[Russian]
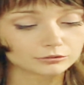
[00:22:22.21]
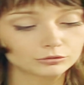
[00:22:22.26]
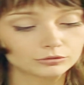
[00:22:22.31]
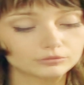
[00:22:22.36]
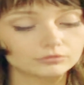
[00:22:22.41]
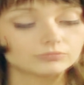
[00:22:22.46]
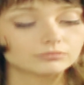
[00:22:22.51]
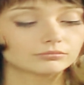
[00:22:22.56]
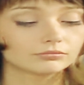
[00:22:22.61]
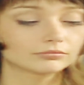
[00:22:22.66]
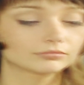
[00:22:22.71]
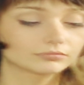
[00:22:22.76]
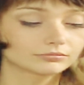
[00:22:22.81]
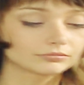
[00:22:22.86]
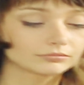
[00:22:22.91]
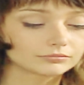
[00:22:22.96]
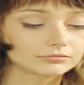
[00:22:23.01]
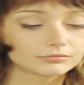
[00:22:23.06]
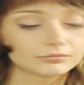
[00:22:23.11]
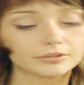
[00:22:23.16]
но
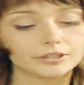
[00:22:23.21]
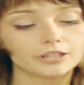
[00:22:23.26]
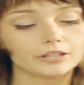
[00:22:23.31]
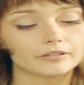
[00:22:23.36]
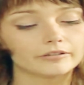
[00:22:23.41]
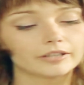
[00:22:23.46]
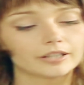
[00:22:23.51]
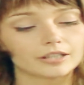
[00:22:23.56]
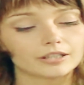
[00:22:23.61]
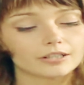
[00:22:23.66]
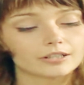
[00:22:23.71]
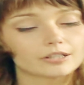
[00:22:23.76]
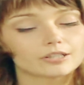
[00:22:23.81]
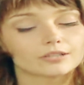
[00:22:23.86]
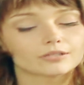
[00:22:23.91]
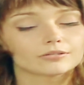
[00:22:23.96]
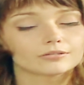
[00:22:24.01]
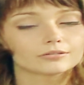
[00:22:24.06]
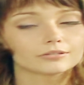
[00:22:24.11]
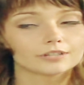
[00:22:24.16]
мне говорили,
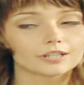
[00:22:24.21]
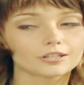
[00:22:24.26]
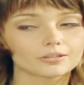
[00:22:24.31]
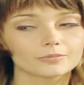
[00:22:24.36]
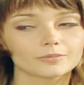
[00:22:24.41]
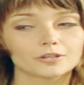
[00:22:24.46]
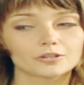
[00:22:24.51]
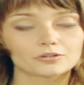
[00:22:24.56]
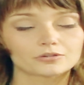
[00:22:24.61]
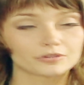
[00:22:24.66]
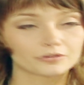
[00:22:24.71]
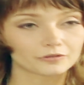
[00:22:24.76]
что дети большой